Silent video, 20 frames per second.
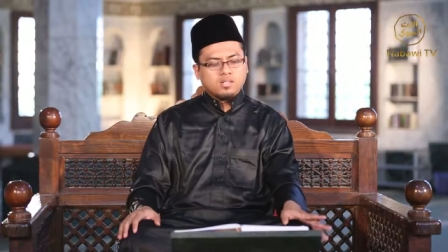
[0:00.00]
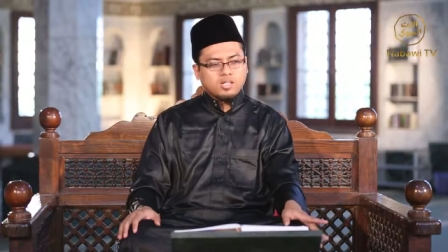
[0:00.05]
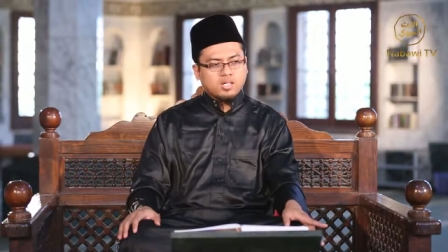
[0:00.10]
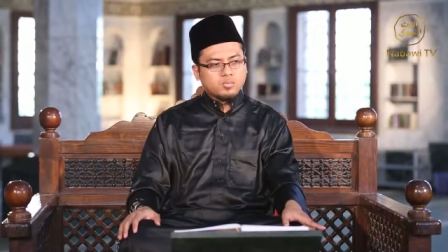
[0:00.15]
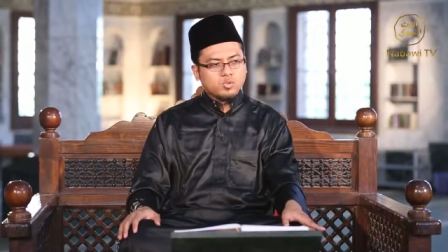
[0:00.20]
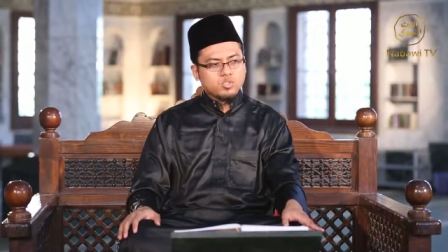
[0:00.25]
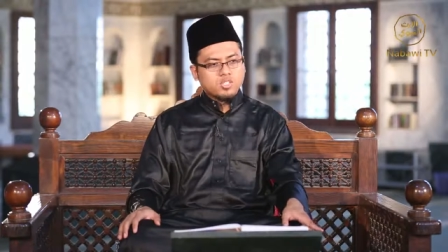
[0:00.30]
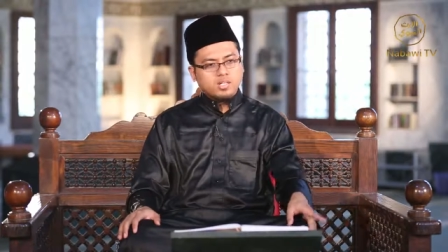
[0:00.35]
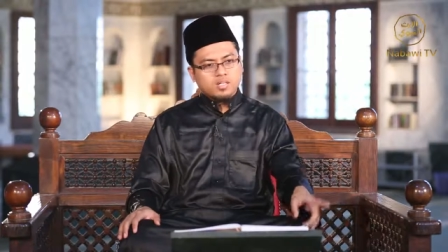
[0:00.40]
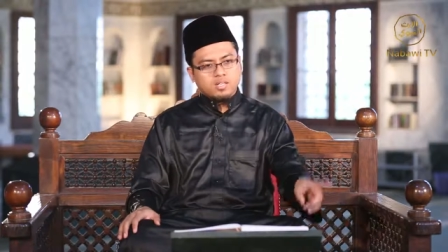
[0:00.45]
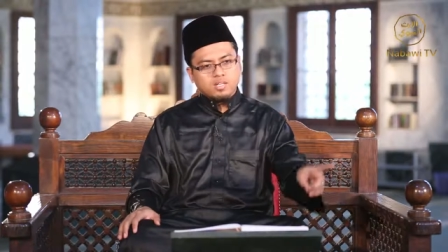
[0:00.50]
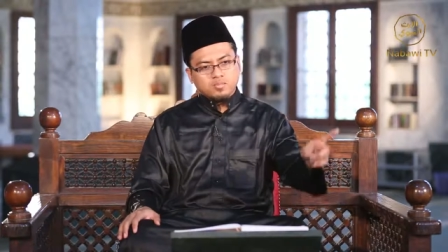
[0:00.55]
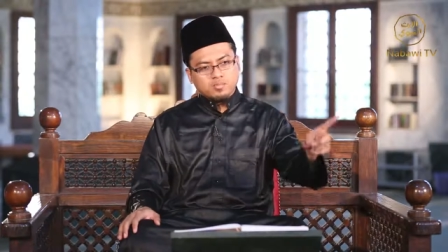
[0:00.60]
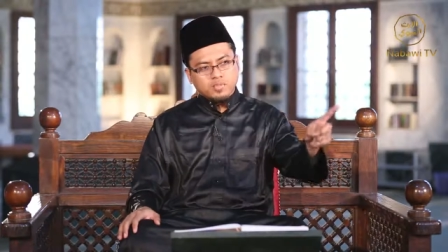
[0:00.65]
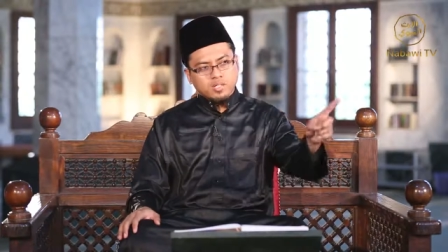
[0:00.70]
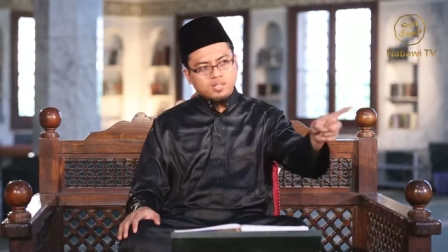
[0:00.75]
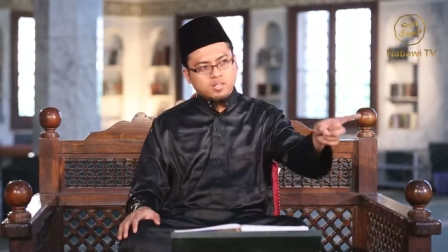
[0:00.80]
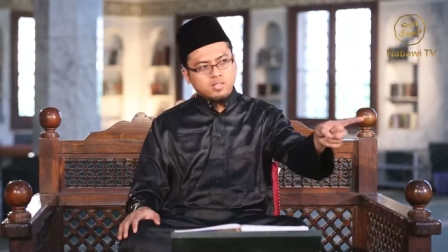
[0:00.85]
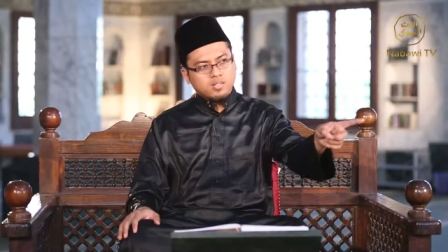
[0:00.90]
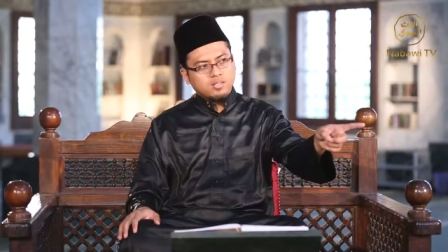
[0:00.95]
kamu silahkan
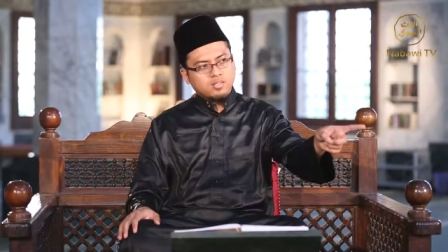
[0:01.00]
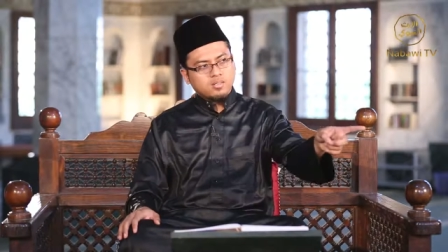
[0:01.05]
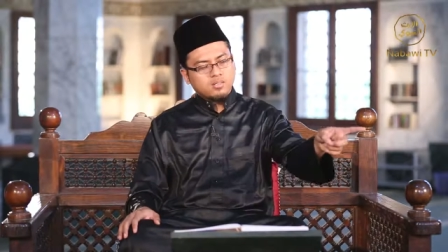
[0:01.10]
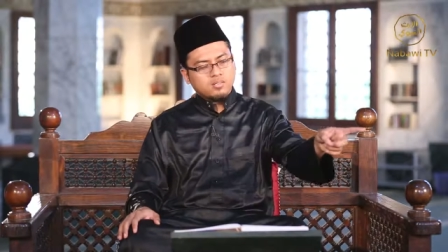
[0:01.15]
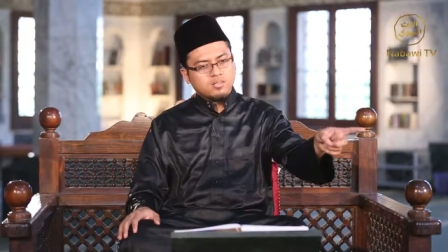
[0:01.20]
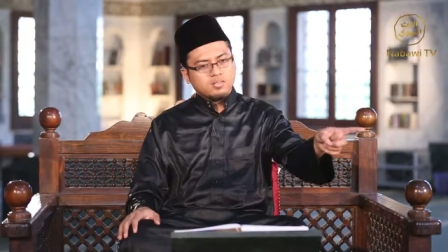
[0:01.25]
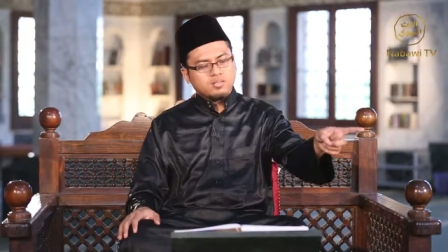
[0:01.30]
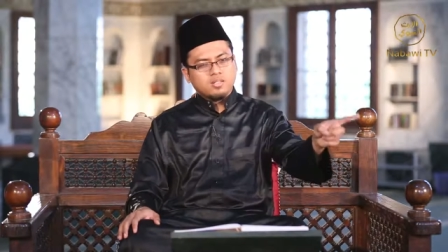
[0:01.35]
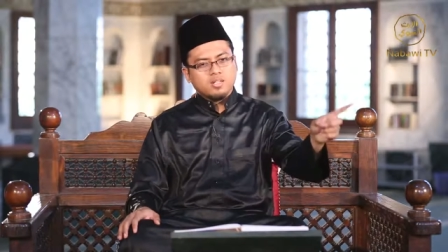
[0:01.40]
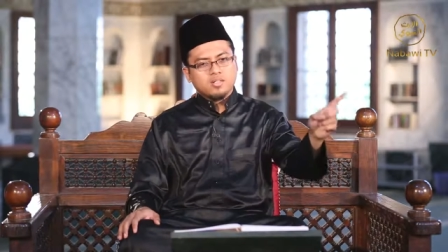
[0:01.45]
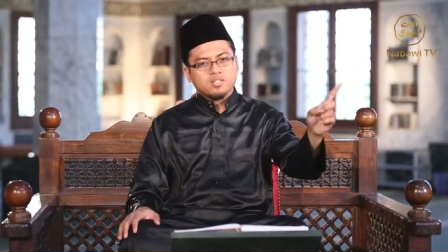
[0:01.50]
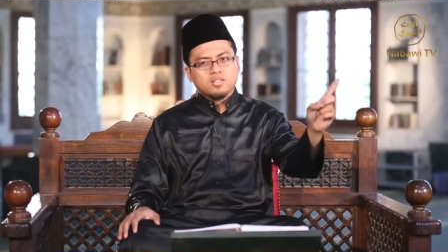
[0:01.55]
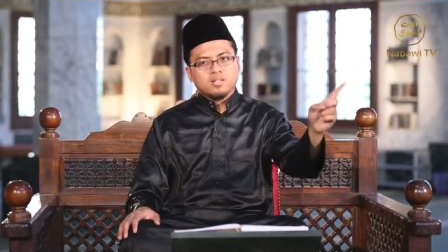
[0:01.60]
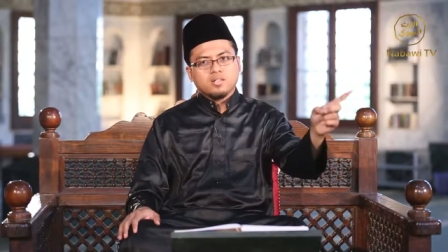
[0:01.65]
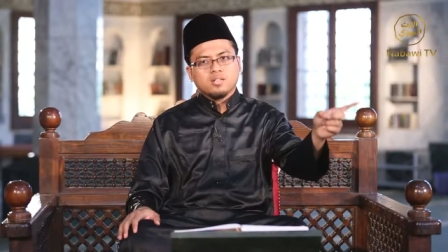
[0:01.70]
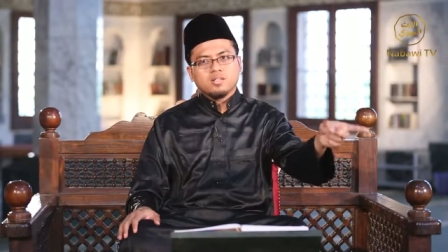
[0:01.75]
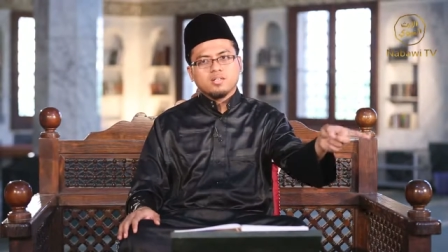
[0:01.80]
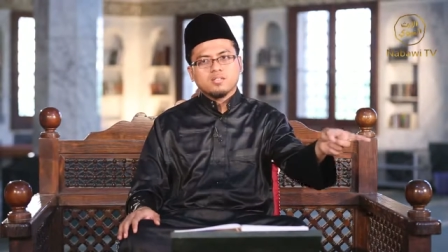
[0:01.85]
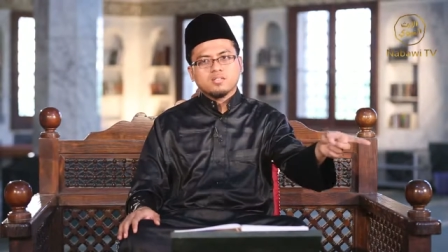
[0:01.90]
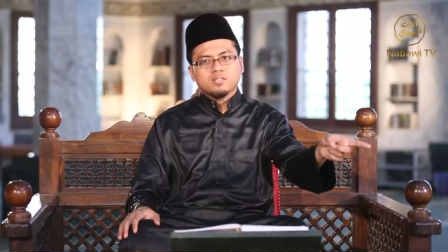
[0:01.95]
pergi dan
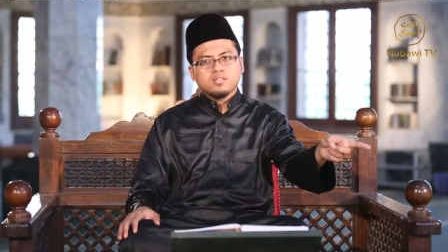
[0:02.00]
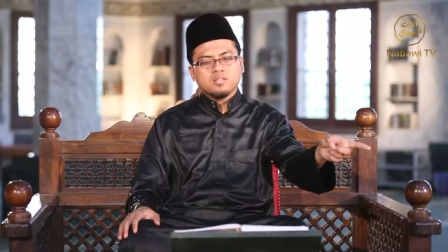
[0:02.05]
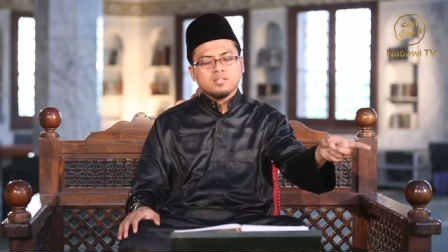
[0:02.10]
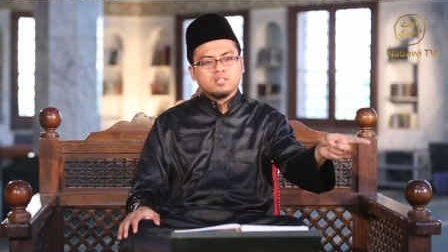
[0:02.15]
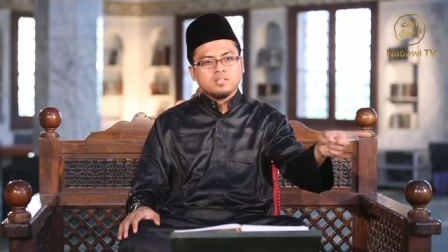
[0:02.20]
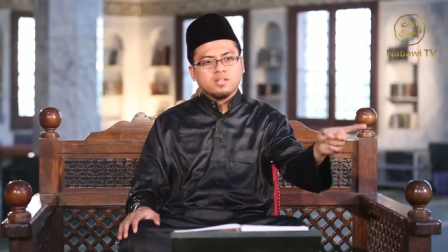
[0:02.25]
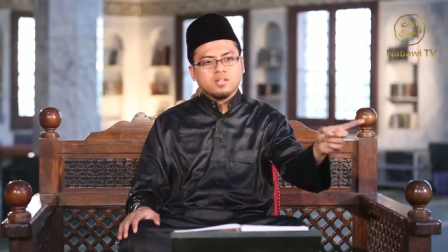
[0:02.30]
cari rizki,